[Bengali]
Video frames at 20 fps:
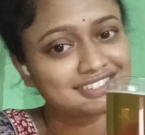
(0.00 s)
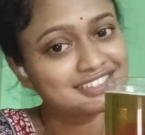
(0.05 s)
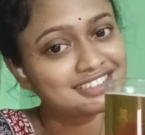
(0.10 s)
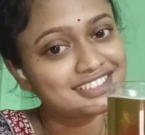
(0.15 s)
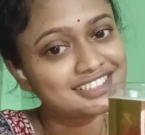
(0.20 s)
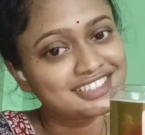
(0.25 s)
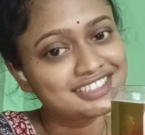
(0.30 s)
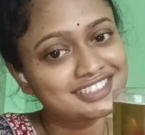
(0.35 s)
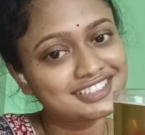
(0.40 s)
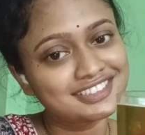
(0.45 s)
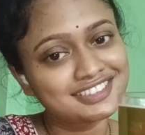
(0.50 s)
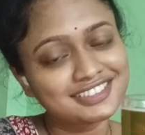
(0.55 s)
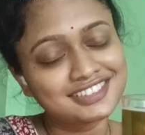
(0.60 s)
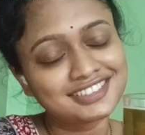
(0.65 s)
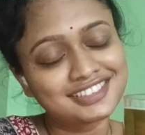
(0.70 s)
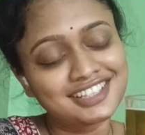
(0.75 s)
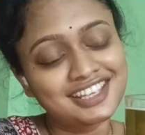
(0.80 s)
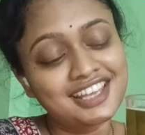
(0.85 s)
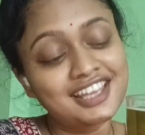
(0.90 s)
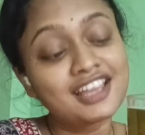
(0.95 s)
দিস তাই
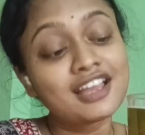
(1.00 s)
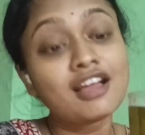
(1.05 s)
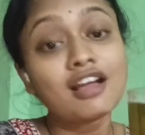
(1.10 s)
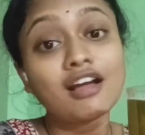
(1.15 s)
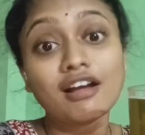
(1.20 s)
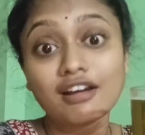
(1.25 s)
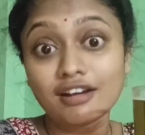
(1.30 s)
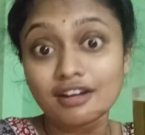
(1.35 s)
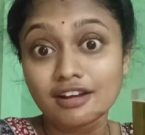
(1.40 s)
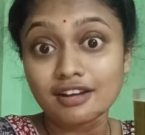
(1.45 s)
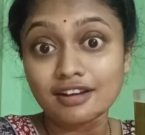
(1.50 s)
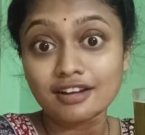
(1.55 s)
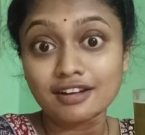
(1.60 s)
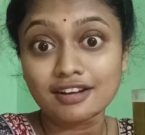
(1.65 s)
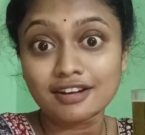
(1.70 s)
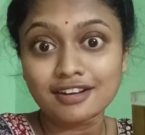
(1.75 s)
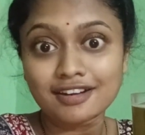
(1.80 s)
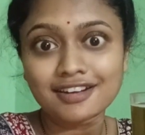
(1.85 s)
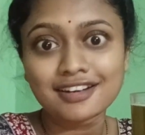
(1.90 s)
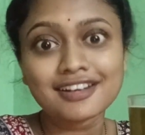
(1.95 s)
আমার সব
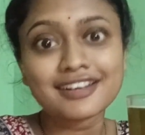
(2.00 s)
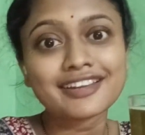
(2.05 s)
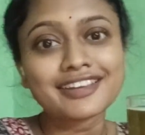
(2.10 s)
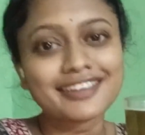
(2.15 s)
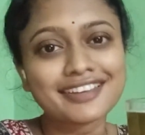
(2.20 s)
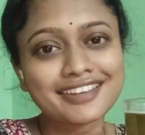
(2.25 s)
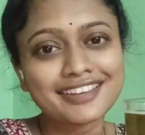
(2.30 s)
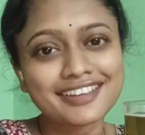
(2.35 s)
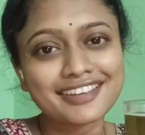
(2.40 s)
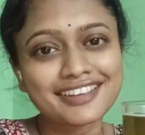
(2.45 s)
ওলট পালট হয়ে